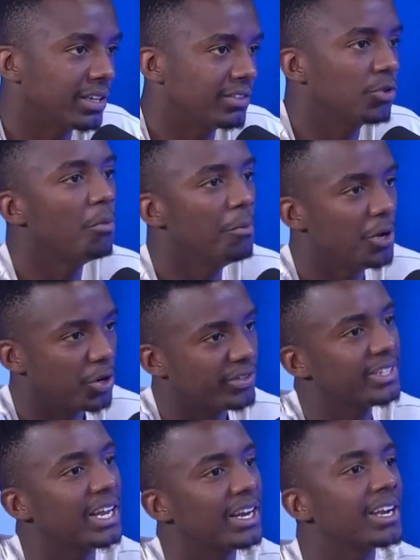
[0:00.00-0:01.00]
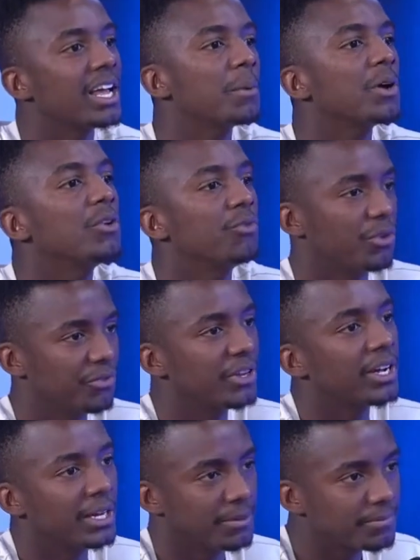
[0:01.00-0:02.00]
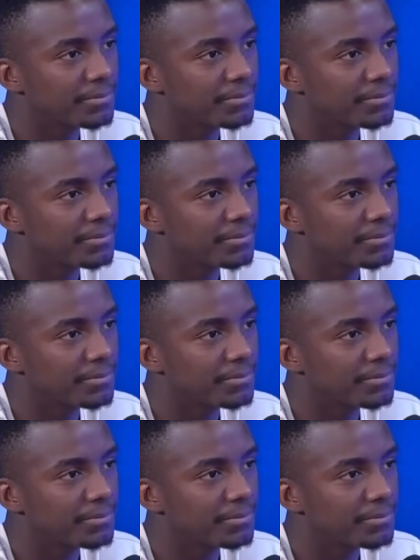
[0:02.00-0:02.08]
Assim como o melhor cenário na época não foi ficar.